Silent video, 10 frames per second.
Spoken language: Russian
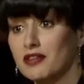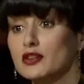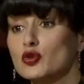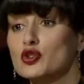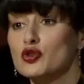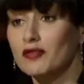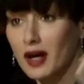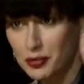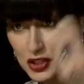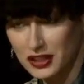А, то есть он
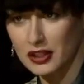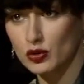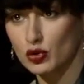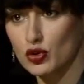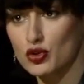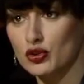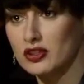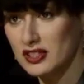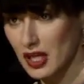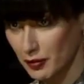вообще надолго, то есть
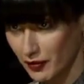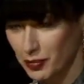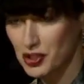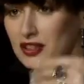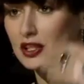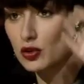он с нами вообще